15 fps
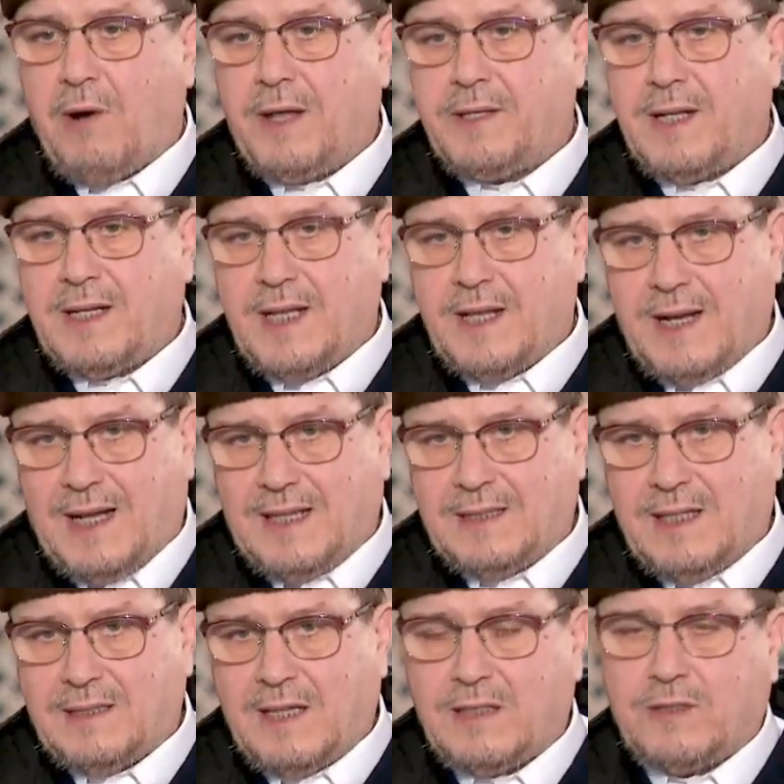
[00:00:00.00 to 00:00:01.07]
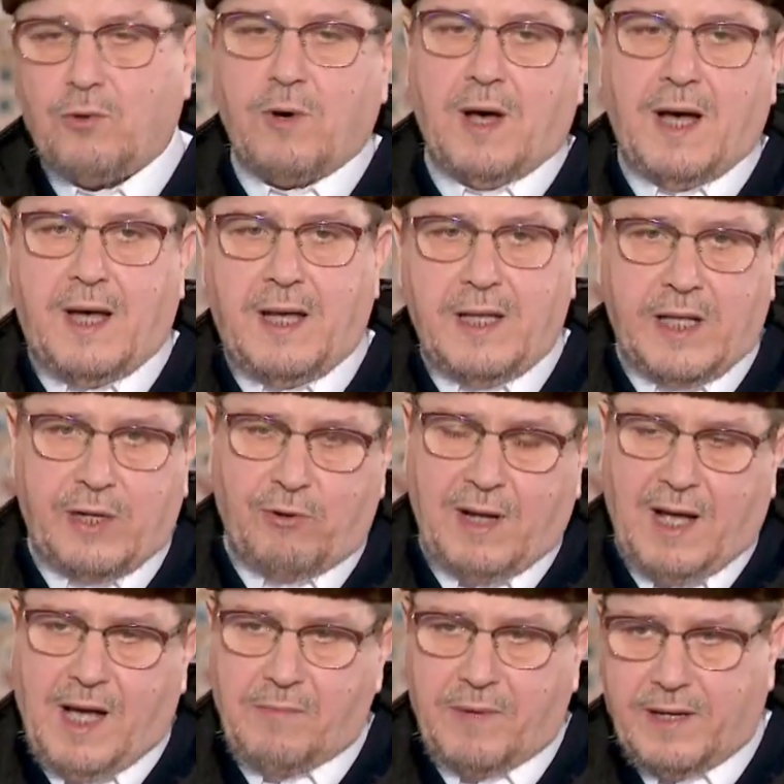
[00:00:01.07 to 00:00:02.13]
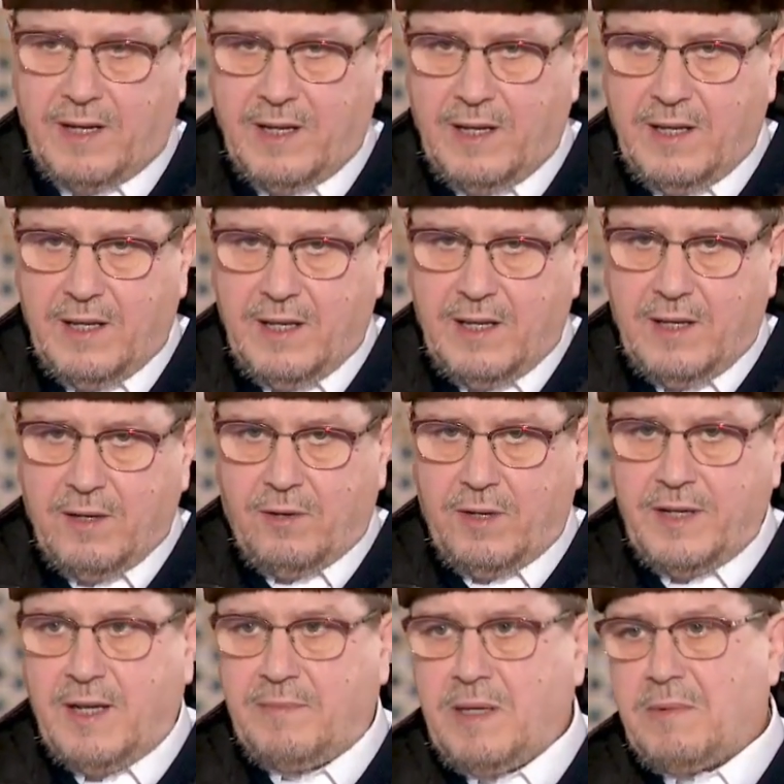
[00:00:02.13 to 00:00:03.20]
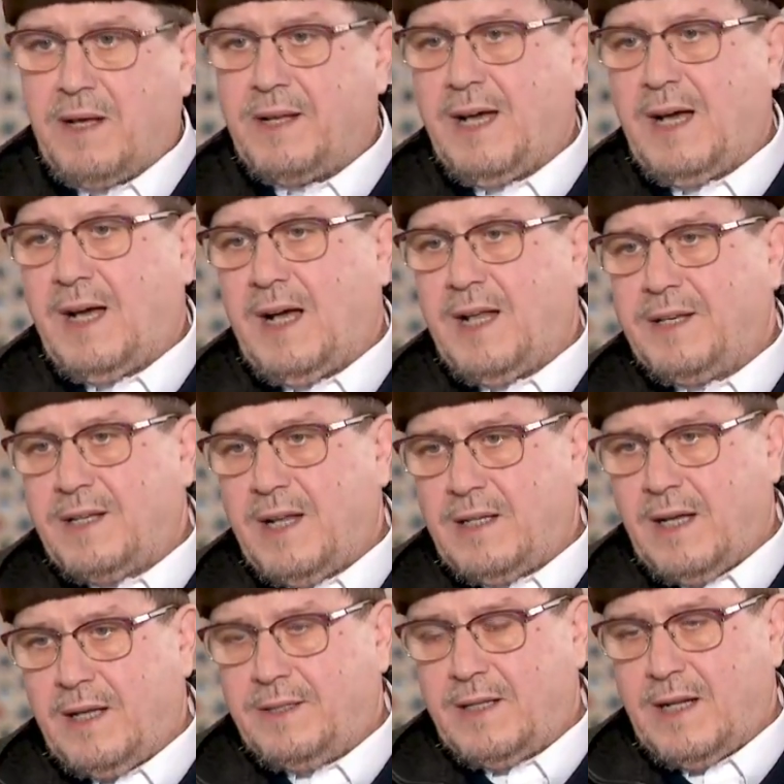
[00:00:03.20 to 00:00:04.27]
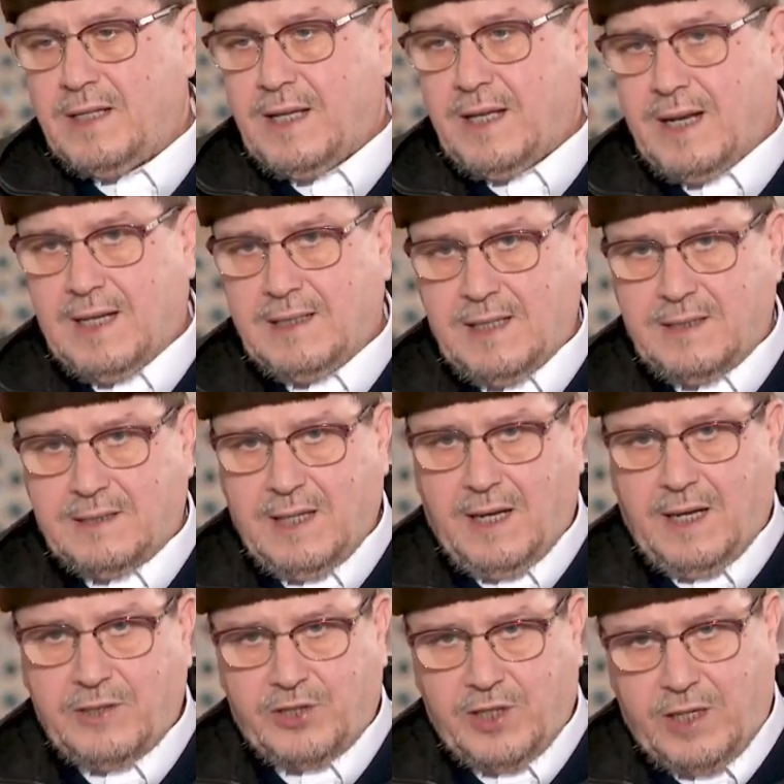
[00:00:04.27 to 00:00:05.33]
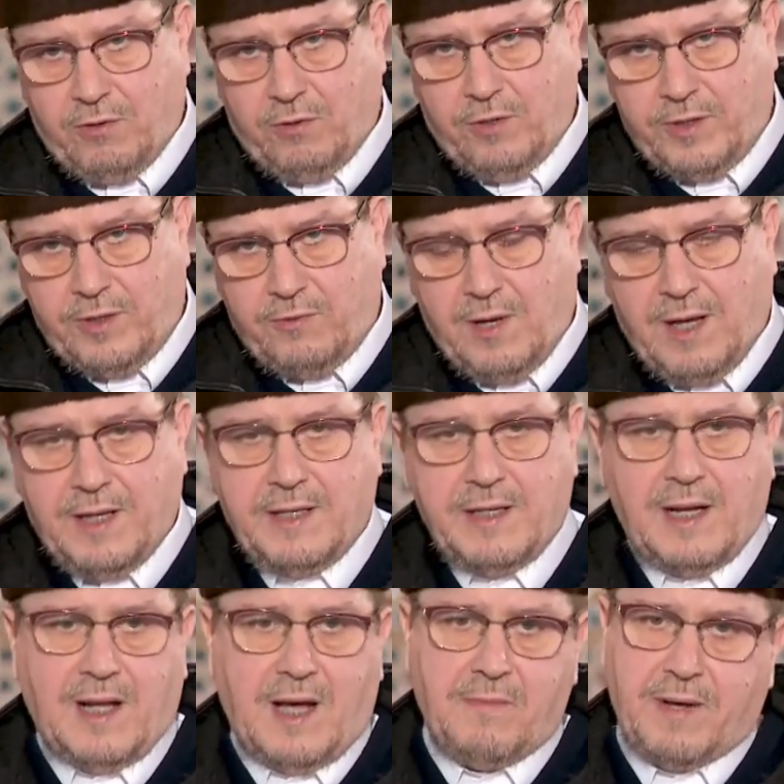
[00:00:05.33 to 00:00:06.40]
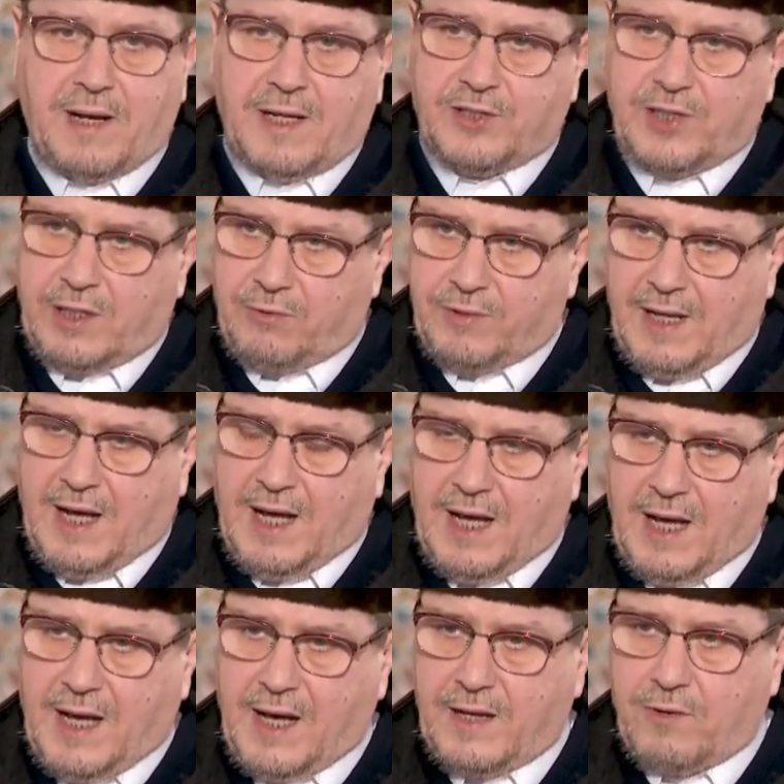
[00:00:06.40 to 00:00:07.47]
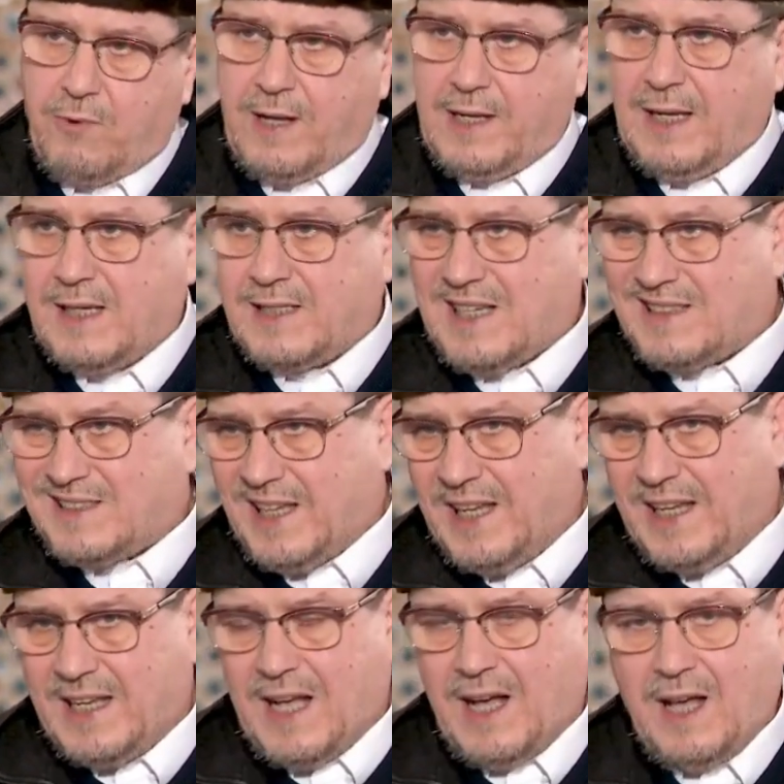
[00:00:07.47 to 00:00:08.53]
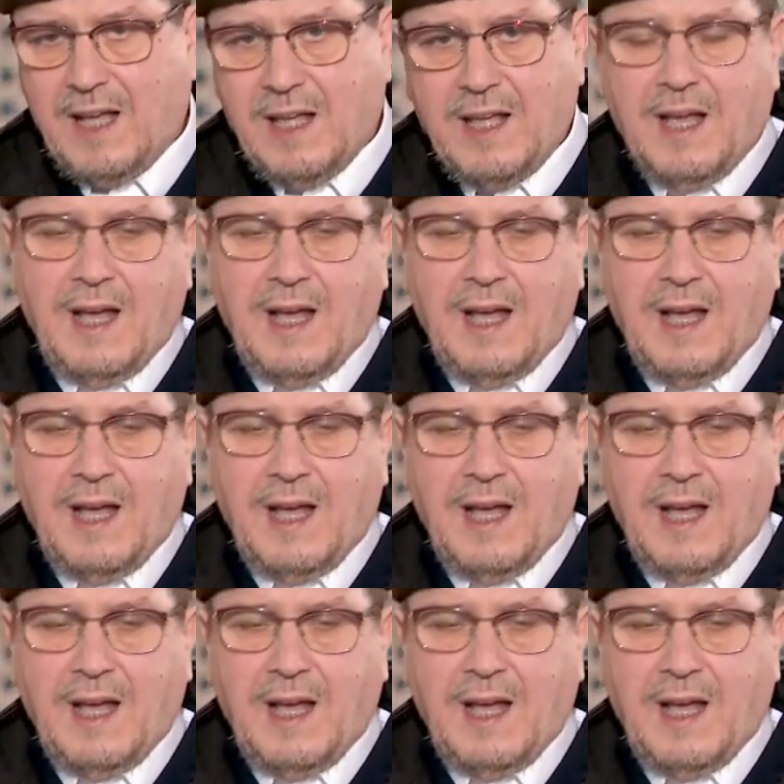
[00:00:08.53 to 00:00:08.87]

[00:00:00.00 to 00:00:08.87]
أو أن الإرادة تغاير الأمر قلنا بمعنى أن أن الإرادة شيء وأن الأمر شيء آخر وليست هي